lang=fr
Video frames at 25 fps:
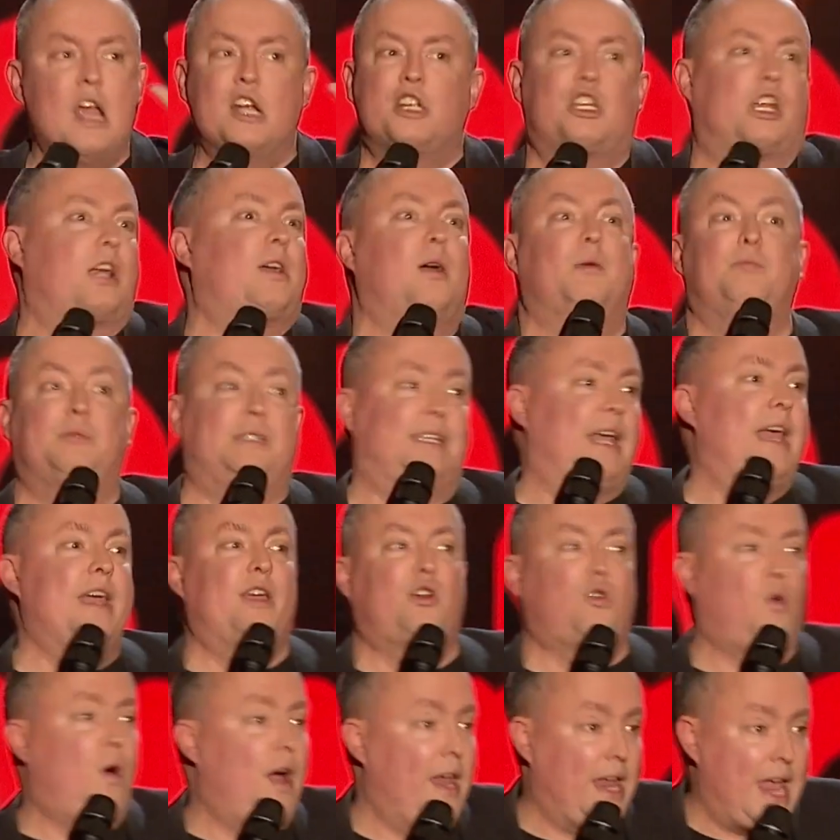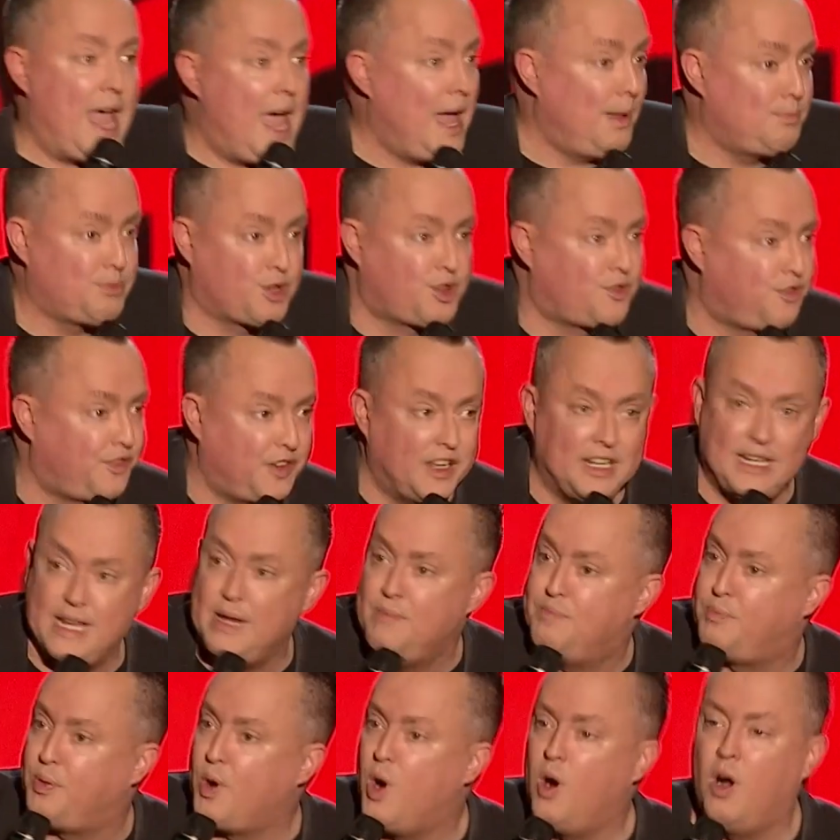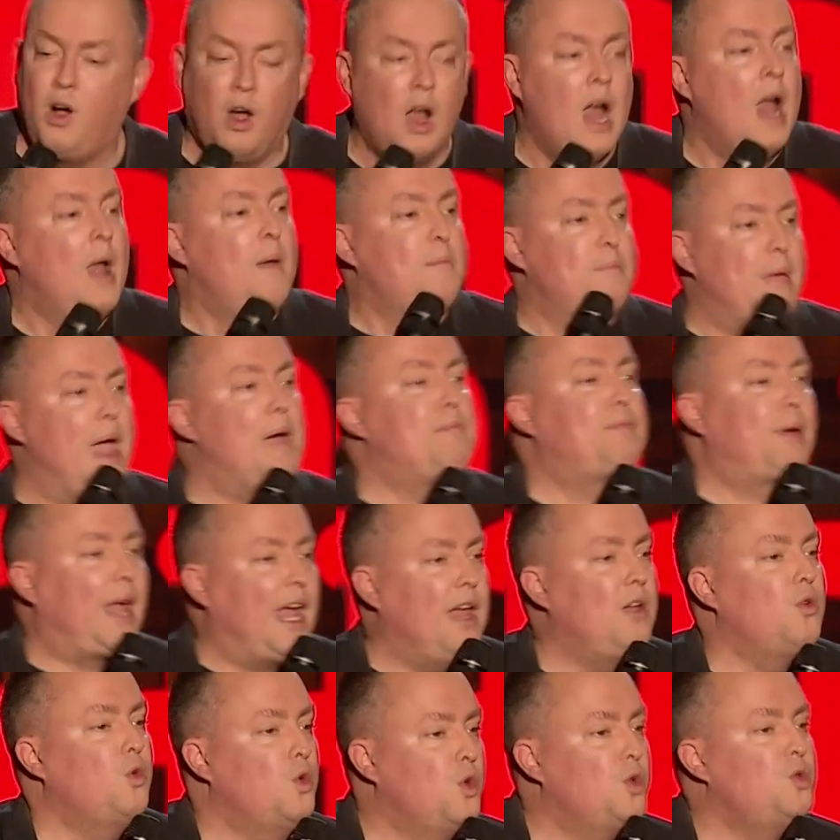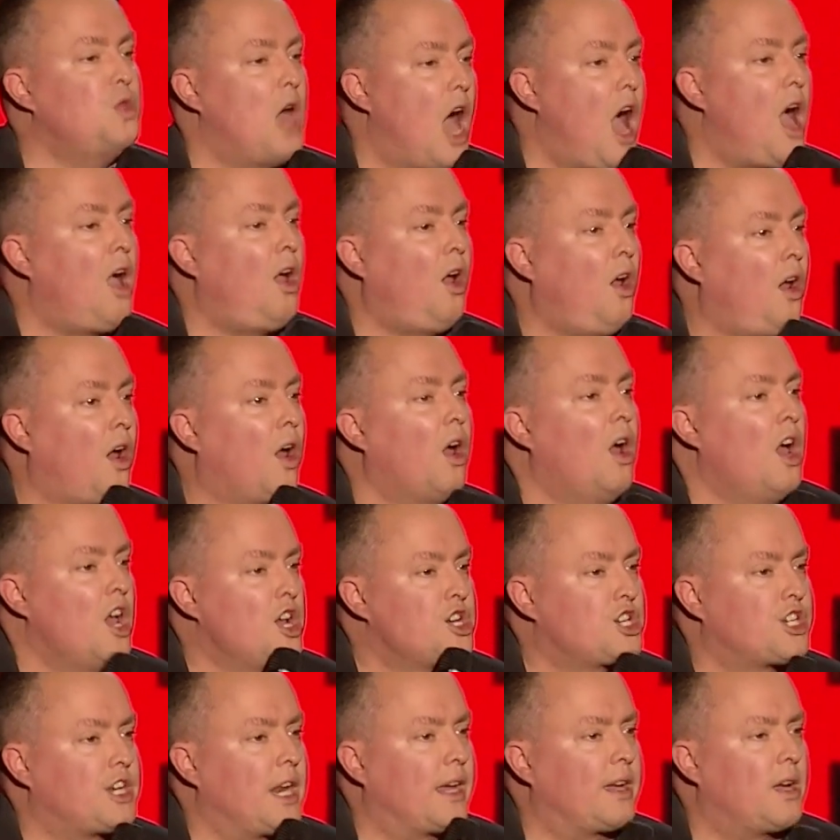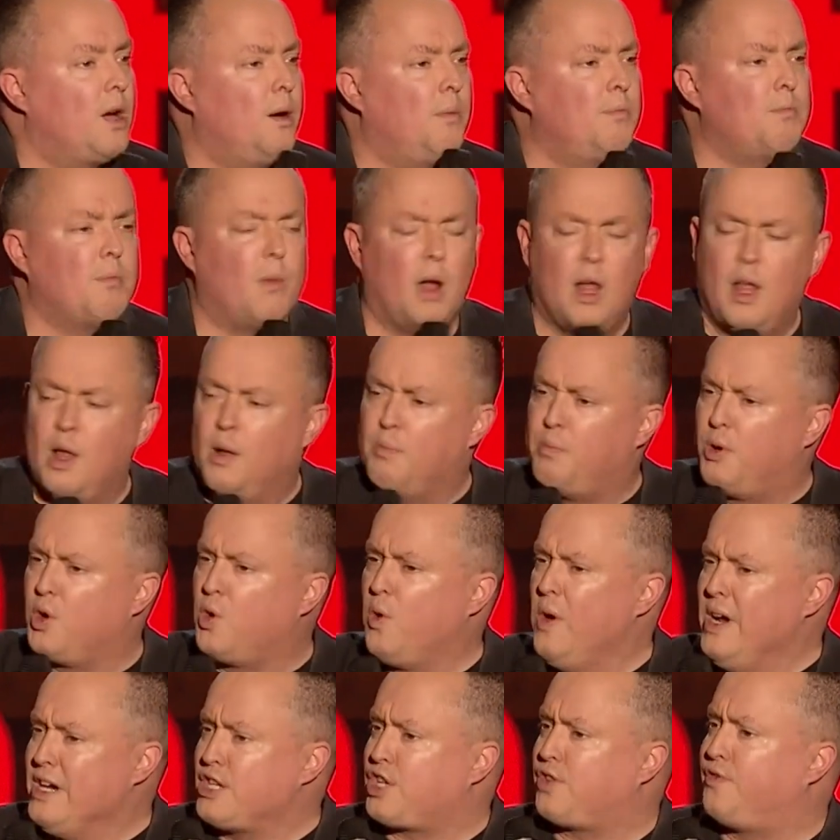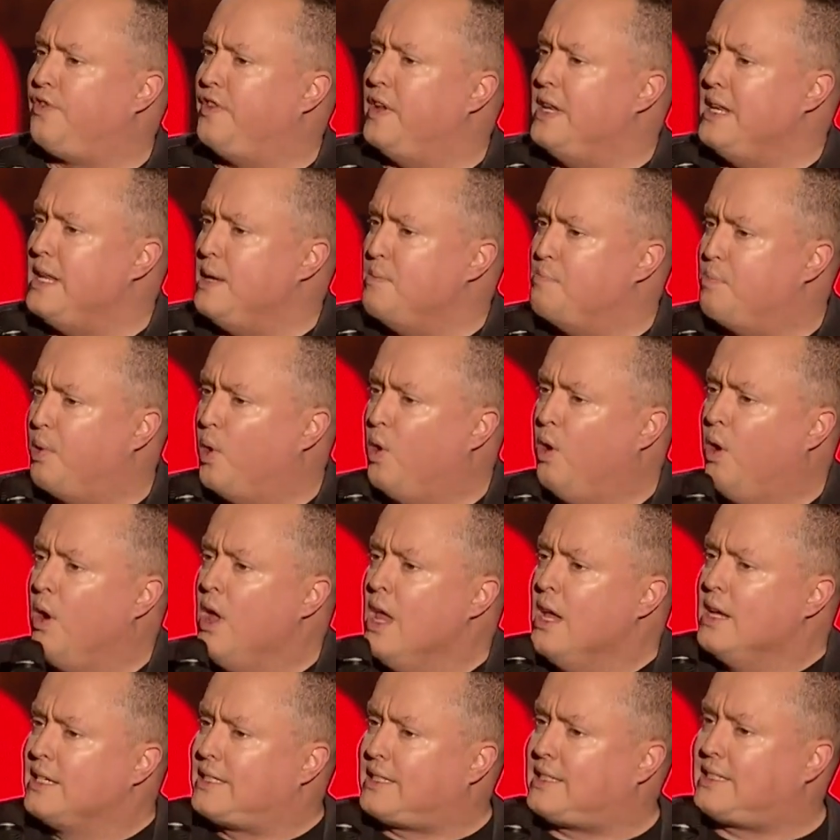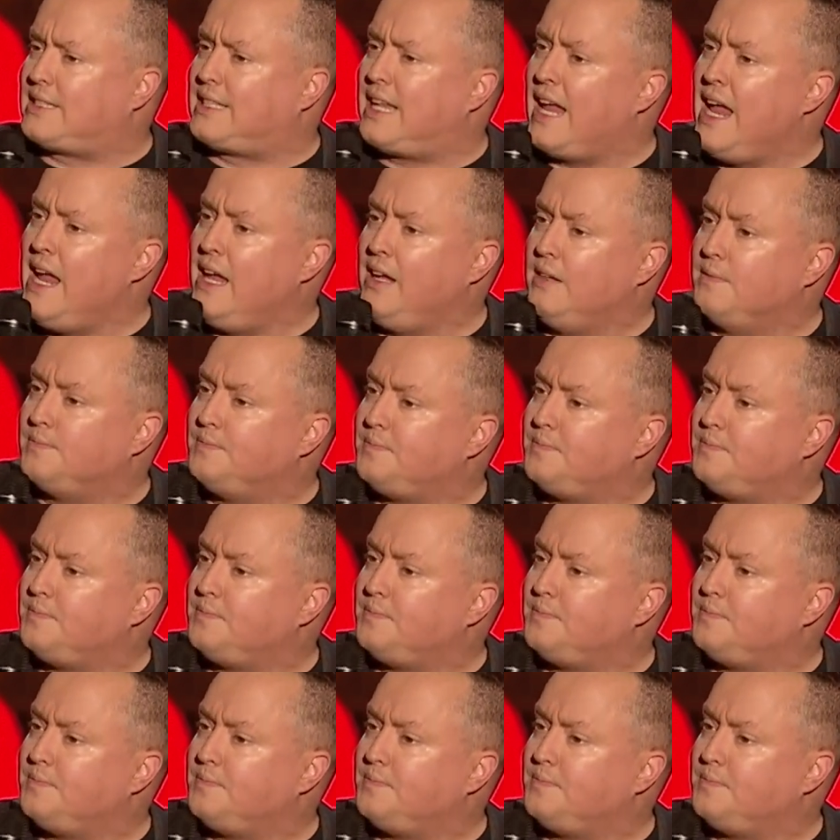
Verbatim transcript: j'étais comme, c'est incroyable. Je finis pas. Mais après une heure, j'étais comme, pourquoi je finis pas? C'était